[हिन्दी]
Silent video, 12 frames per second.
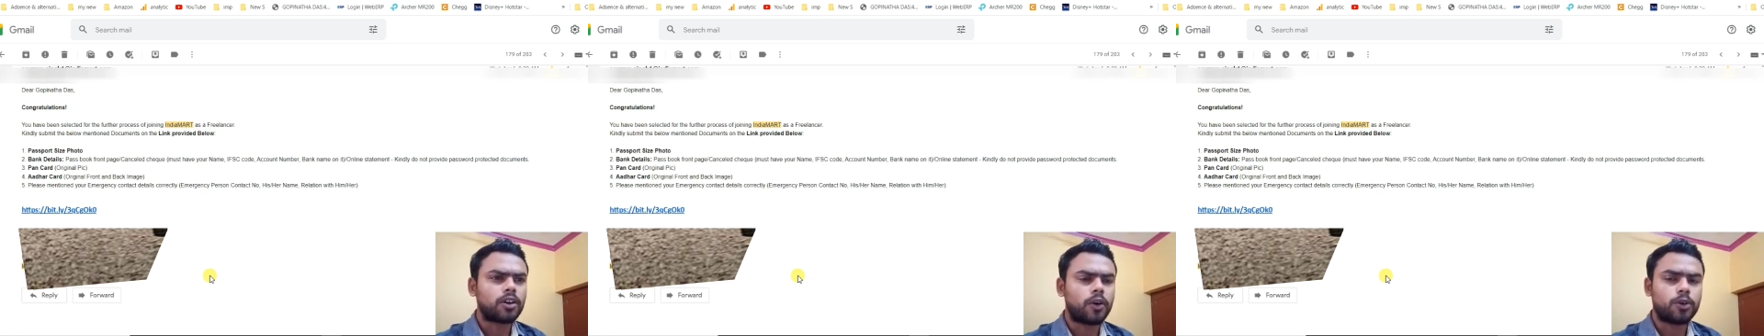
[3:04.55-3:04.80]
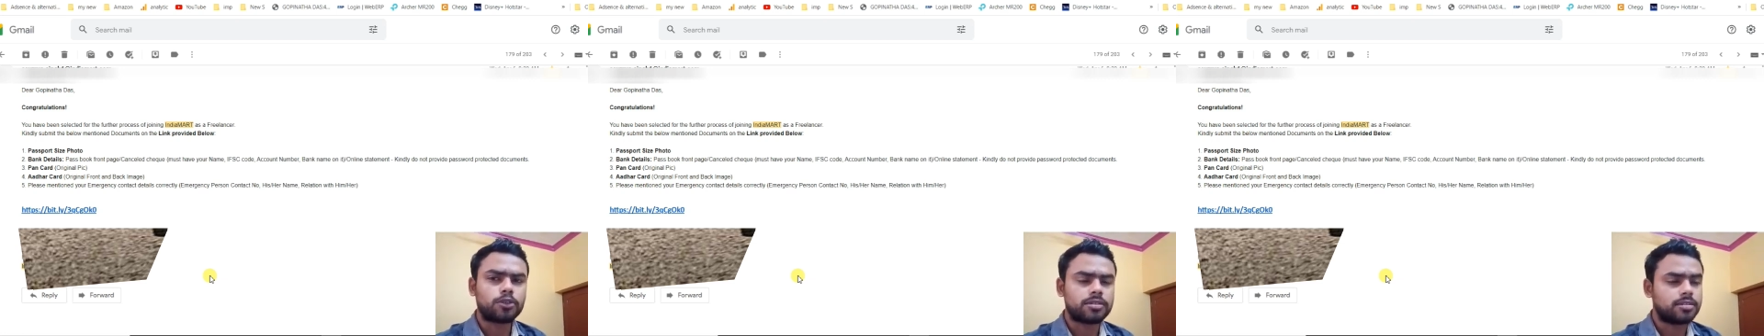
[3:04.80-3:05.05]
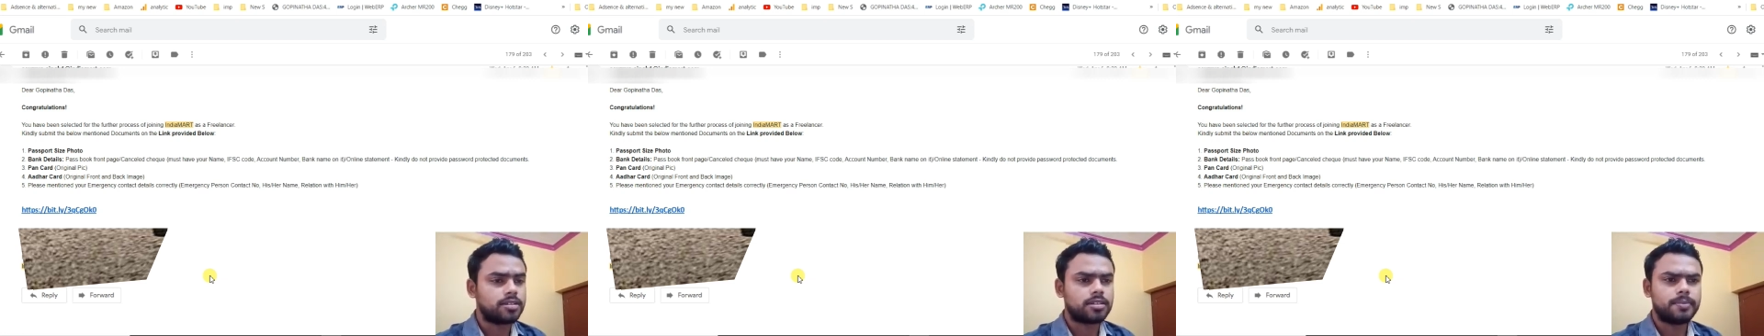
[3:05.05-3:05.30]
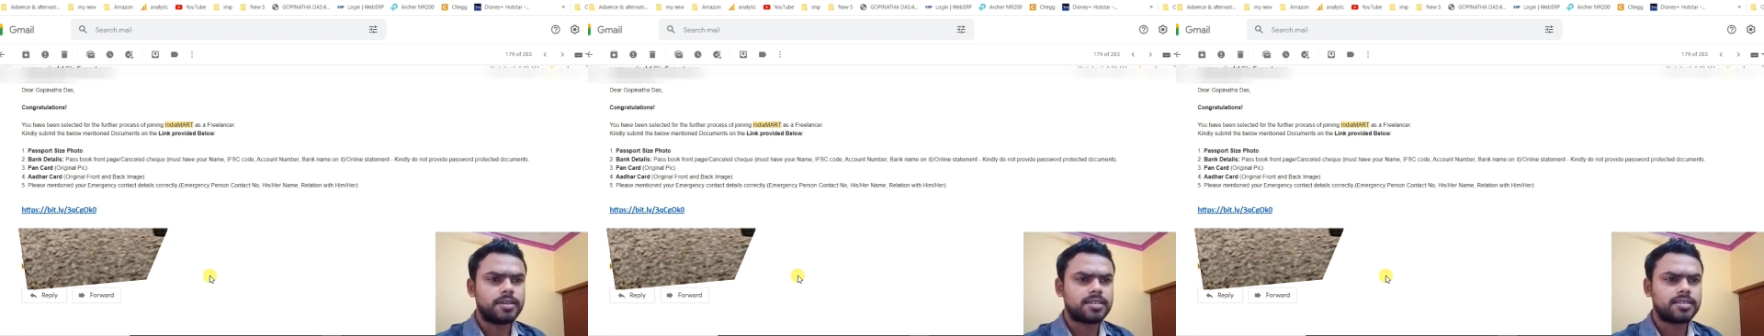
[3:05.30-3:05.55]

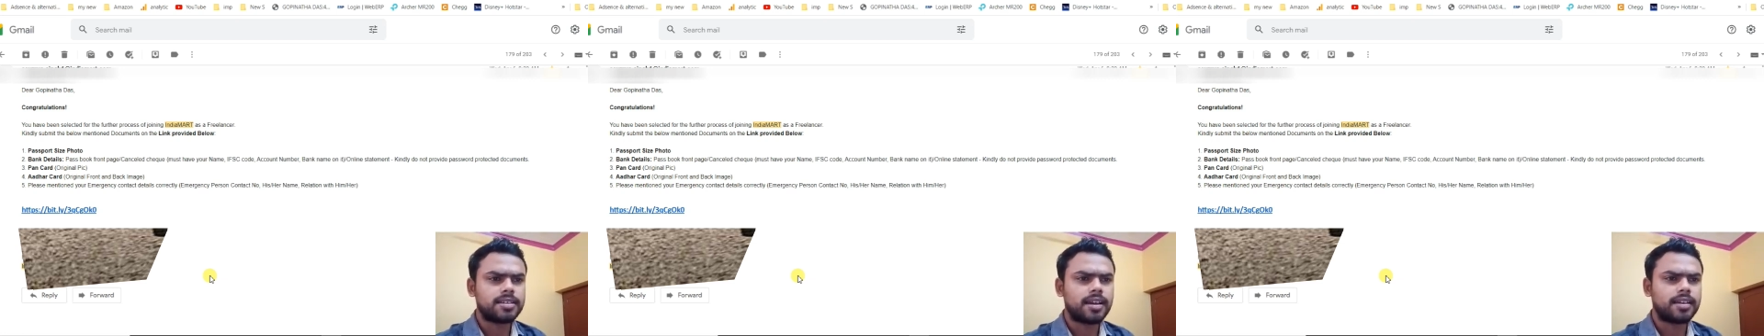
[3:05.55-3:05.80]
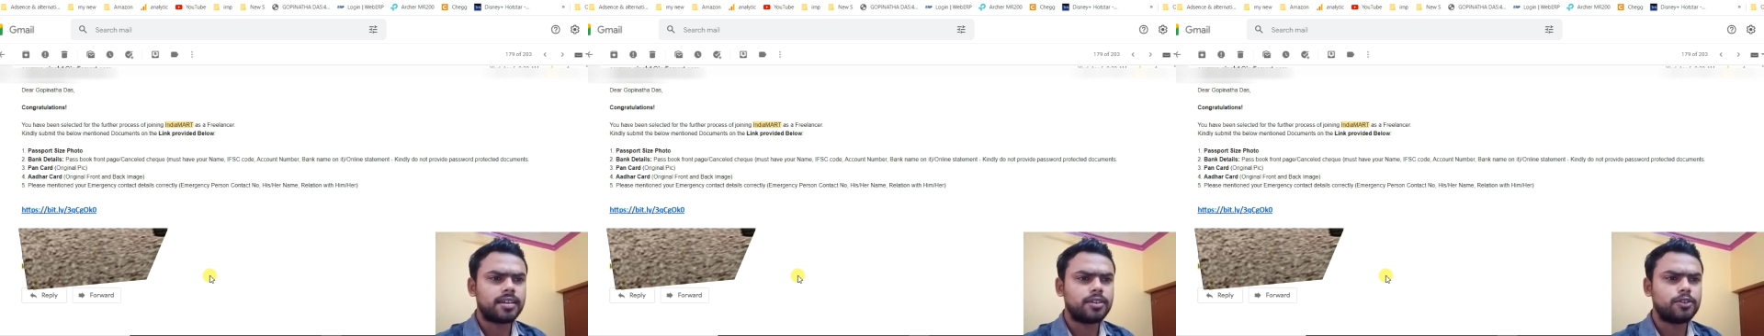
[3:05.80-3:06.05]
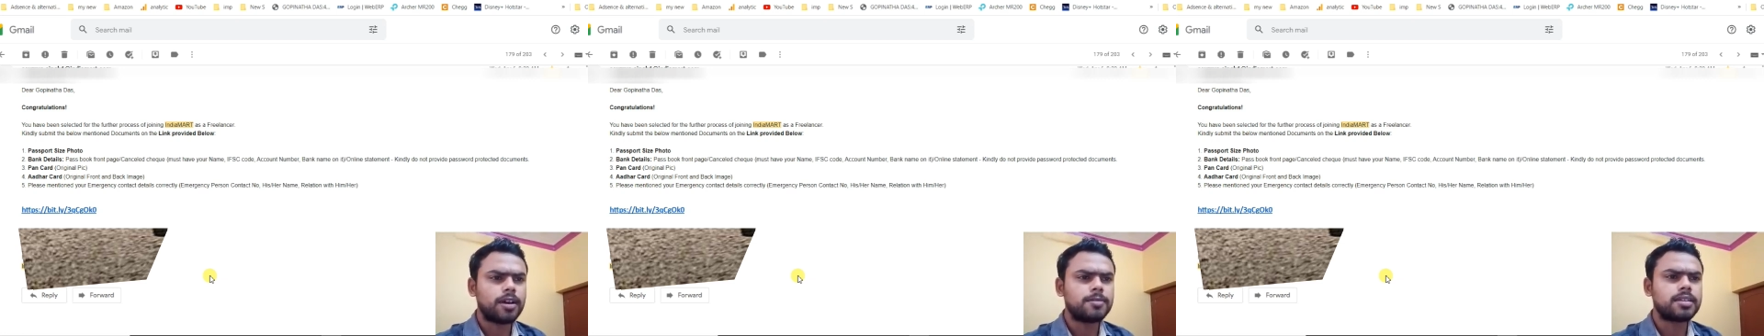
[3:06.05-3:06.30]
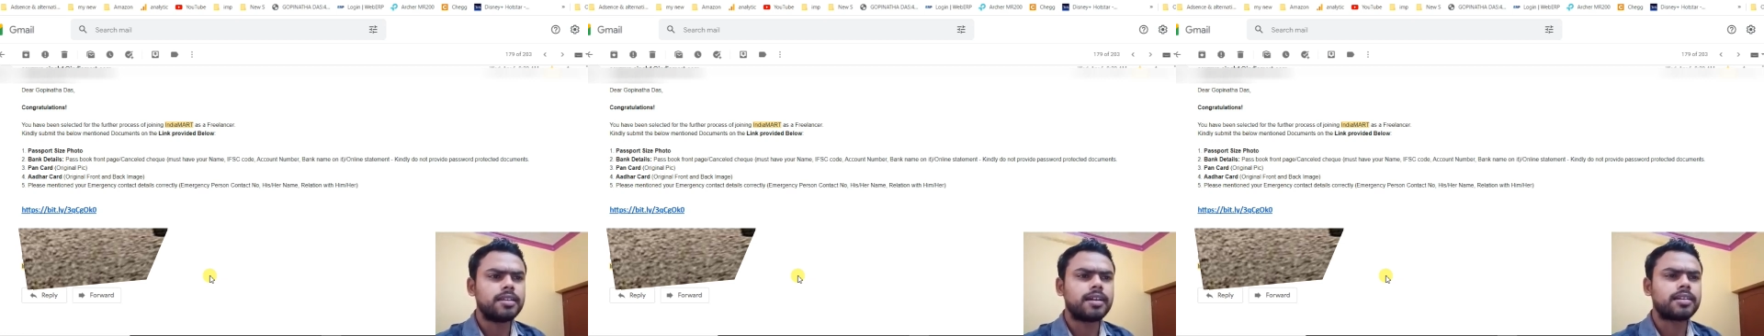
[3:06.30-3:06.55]
कॉन्ग्रेचुलेसन मैसेज आएगी यू हैव
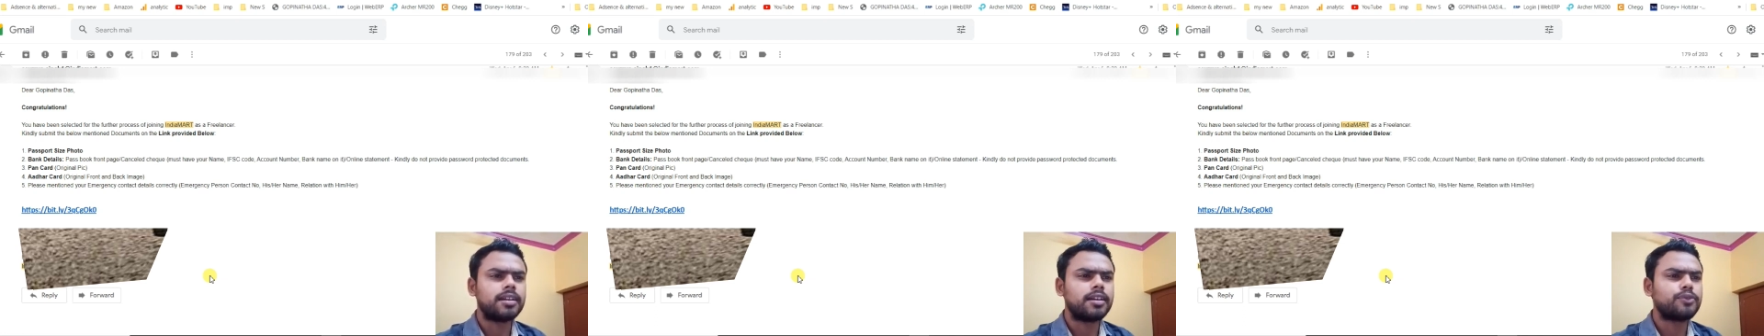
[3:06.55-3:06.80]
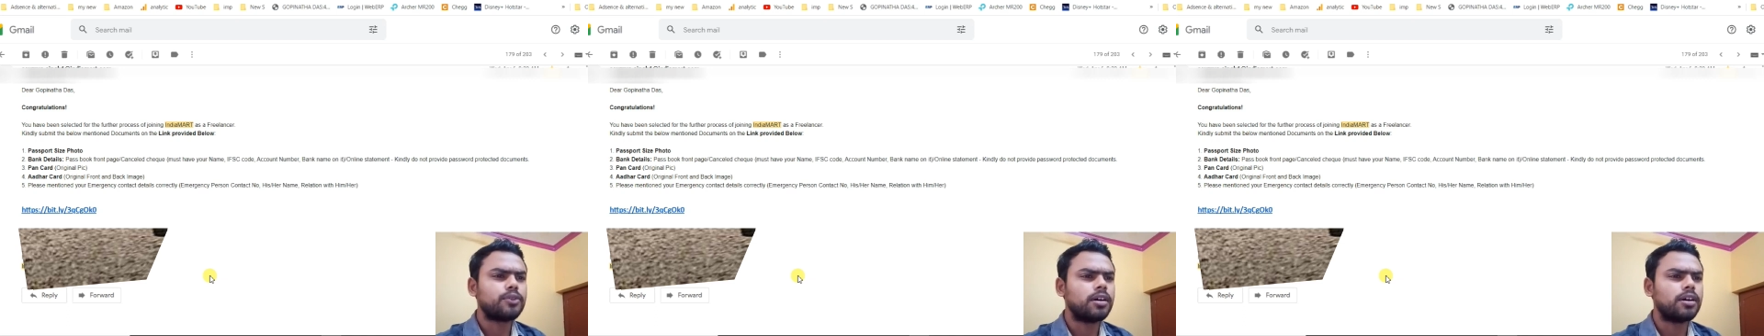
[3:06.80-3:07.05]
सिलेक्टेड